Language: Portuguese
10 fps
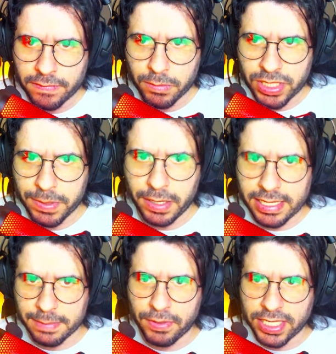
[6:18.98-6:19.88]
Vamos abrir
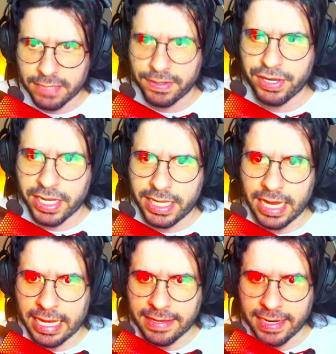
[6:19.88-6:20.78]
essa porta, ver o que, que
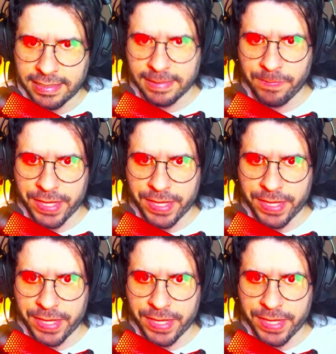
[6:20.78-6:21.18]
tem lá atrás.